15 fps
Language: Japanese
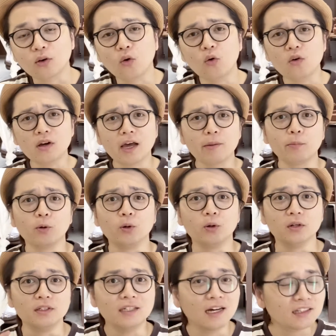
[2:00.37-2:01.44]
今回も
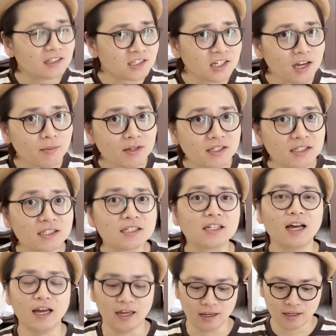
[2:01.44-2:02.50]
やっちゃいます
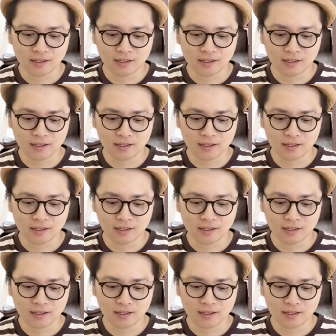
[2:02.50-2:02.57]
はい